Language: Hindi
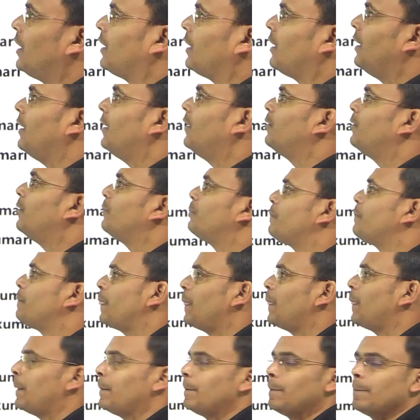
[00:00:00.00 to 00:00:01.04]
किया गया है
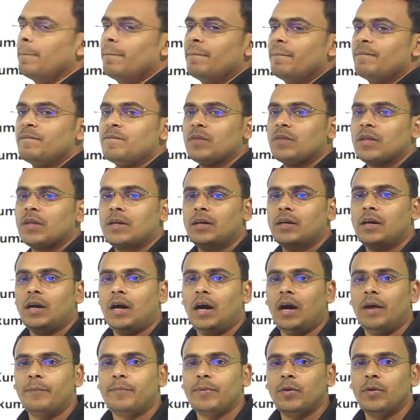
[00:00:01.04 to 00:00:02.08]

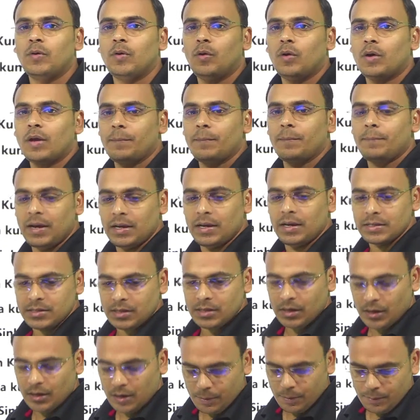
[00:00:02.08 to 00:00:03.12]
आप लोगों के पास
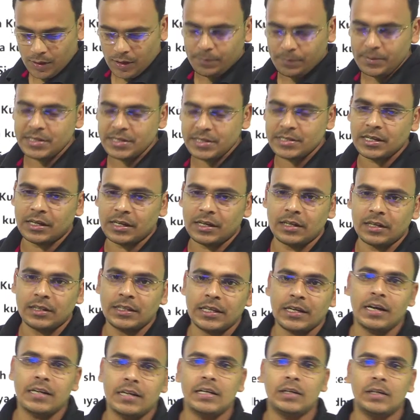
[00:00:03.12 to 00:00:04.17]
अब अभी से अगर
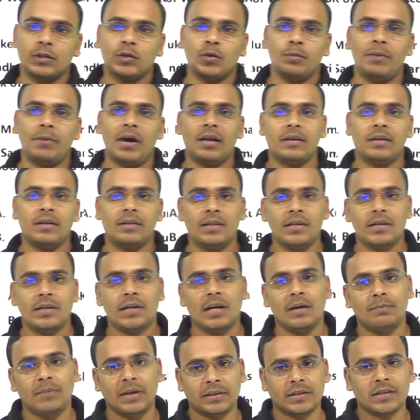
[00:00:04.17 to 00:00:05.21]
देखा जाए तो 12 दिन
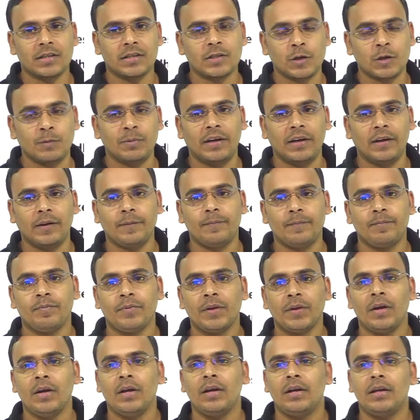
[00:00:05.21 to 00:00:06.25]
का मात्र समय है
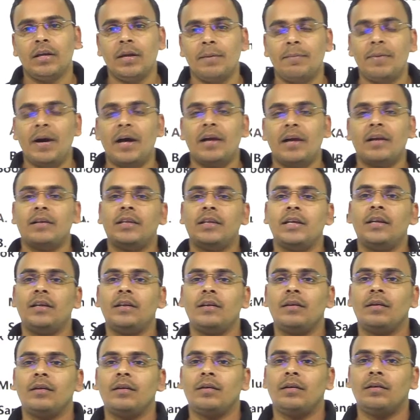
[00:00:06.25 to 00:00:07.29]
ये 12
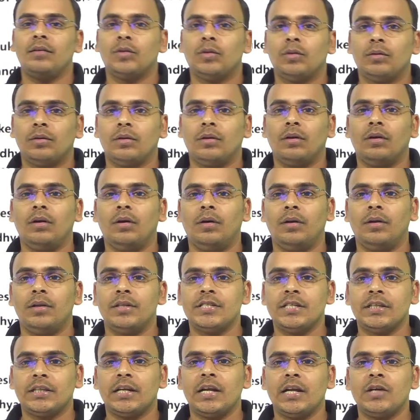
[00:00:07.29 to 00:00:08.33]
दिन
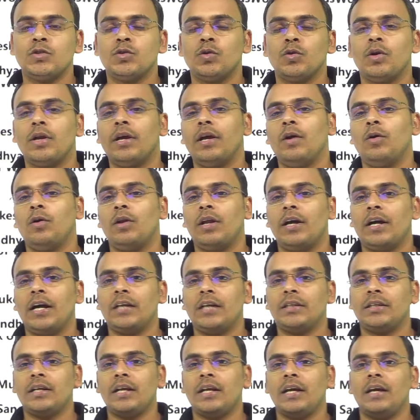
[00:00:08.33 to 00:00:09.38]
जितना जोर है वो
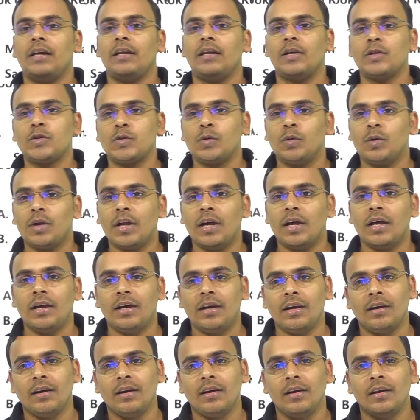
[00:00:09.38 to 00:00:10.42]
लगा देना है ना सोना
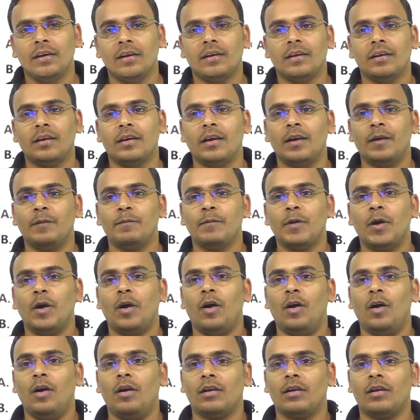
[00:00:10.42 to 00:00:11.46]
है ठीक है
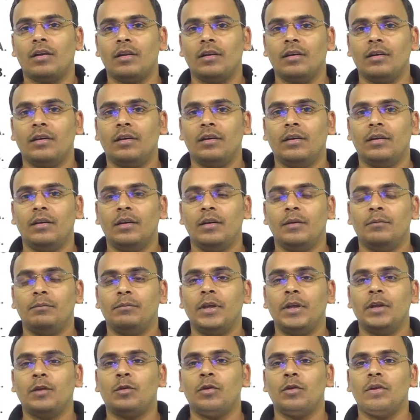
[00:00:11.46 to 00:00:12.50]
और
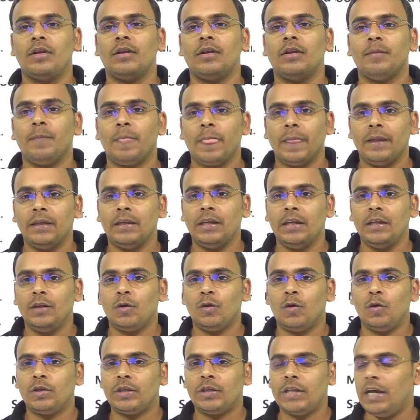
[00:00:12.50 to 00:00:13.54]
बिल्कुल
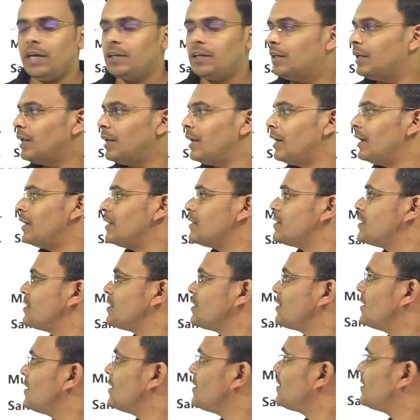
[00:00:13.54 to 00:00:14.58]
नींद को त्याग देना है
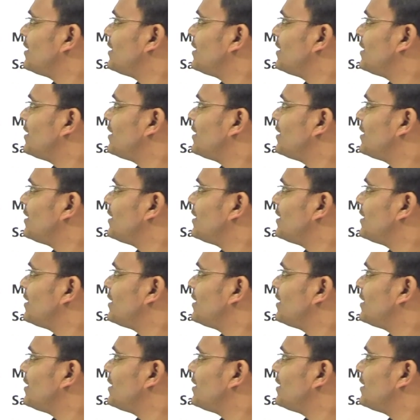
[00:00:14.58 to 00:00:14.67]
जिस